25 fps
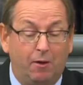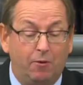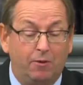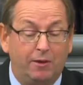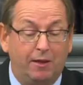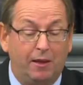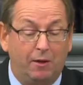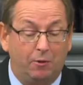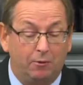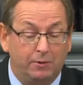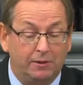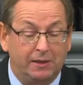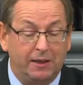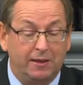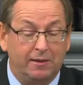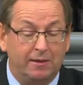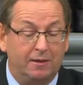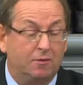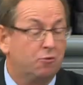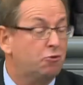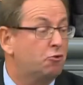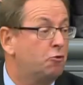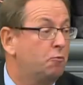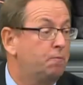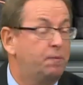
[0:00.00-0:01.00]
aus der
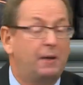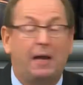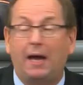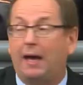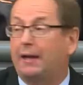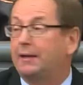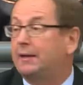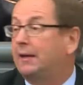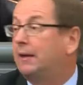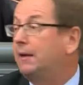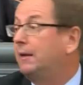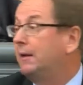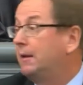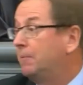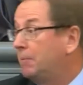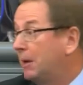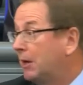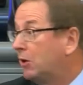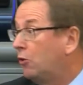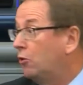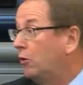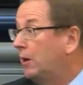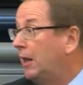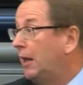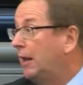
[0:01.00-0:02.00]
untersten Schublade, liebe
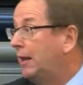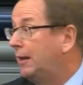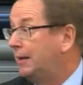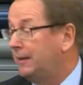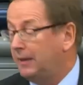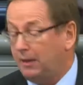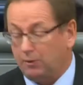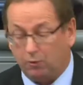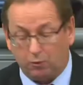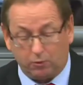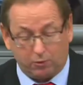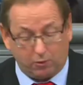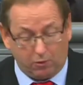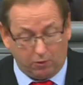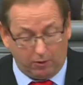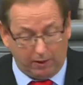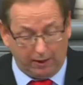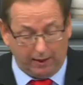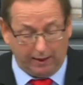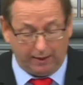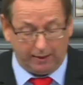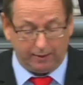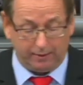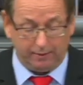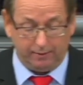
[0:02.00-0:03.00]
Kolleginnen und
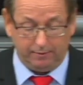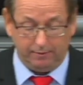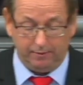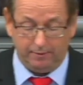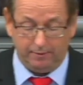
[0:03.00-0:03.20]
Kollegen.